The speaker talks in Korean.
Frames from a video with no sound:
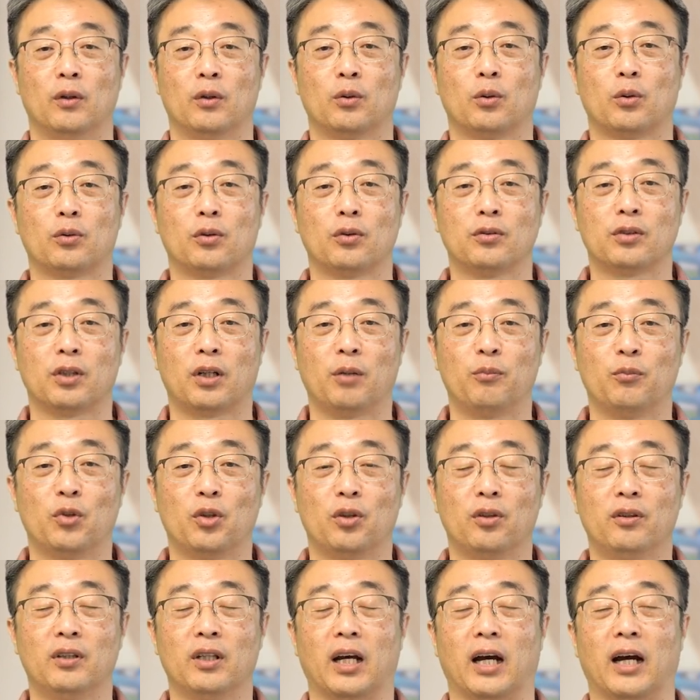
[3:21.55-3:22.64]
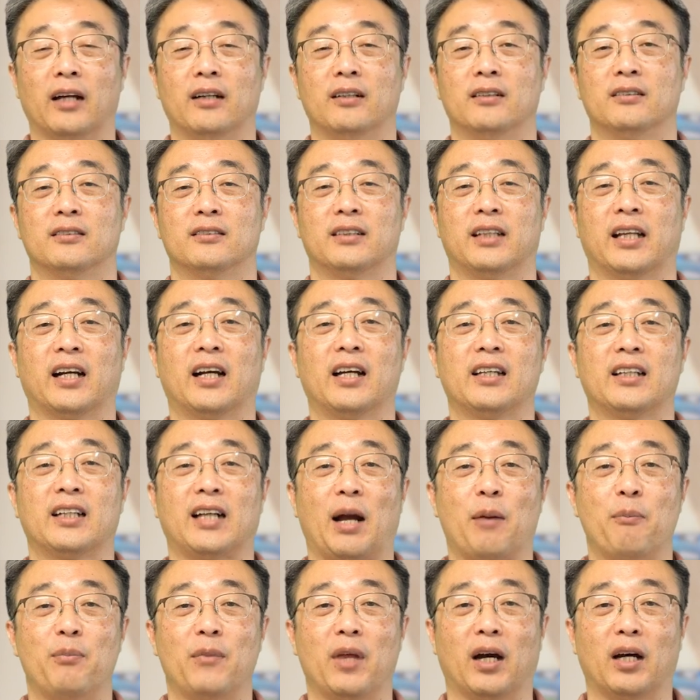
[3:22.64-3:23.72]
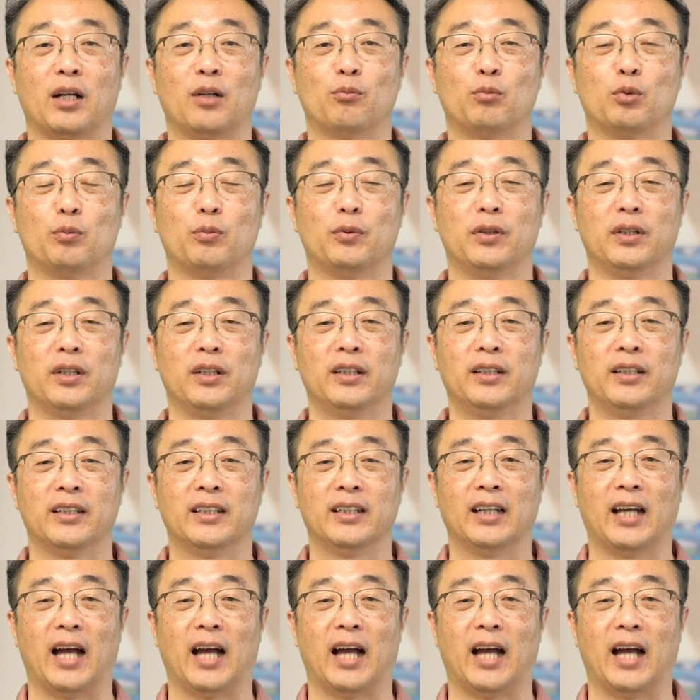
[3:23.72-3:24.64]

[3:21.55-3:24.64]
또 어떤 사람들은 아유 내가 이 감당하는 부분이